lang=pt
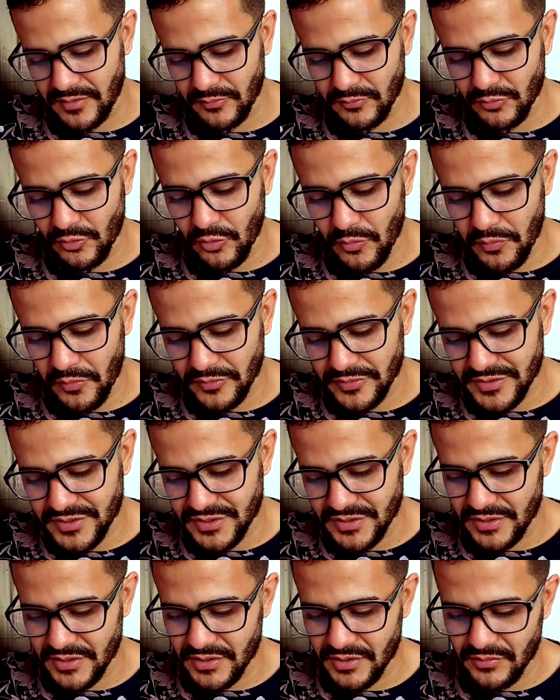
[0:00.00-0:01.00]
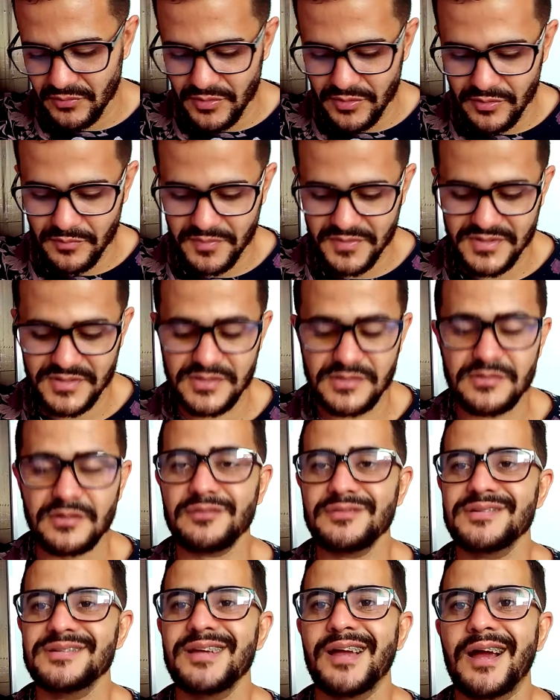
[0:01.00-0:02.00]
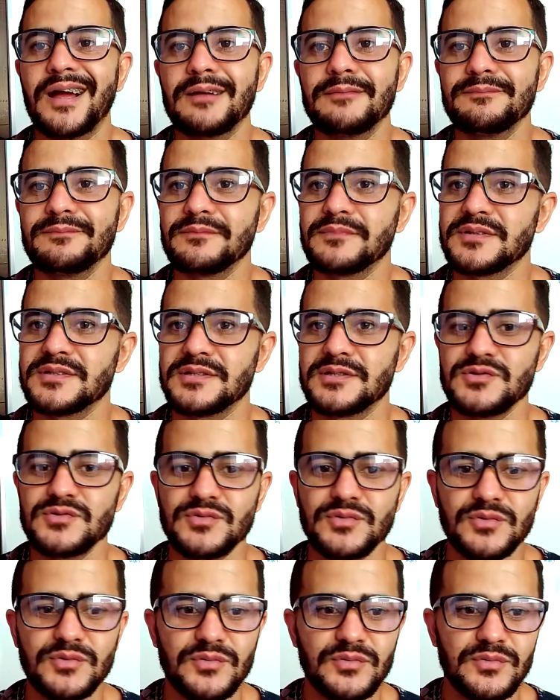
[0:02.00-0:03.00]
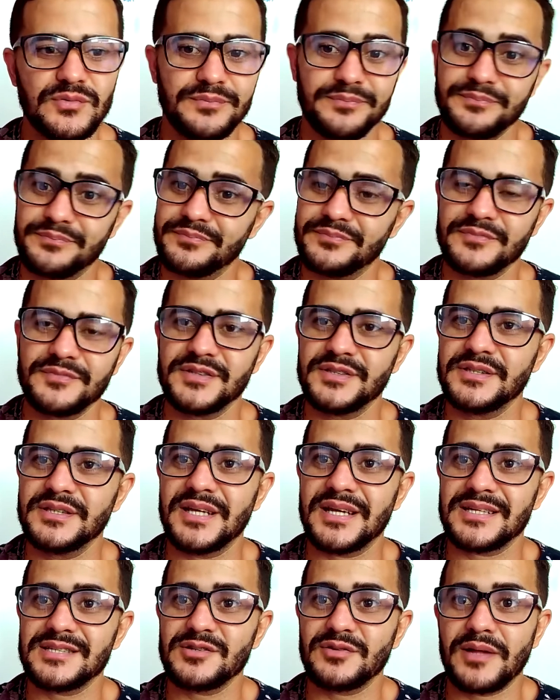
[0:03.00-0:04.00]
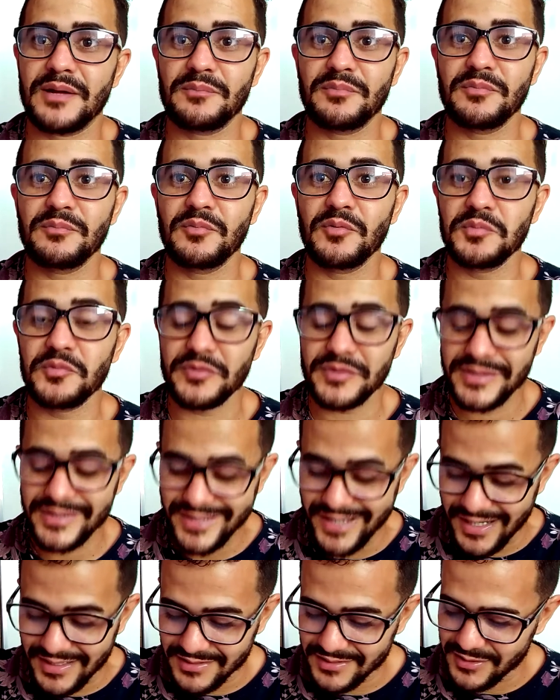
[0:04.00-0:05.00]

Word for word: Eu tô com pouco dinheiro e eu preciso anunciar, preciso direcionar para o público direto.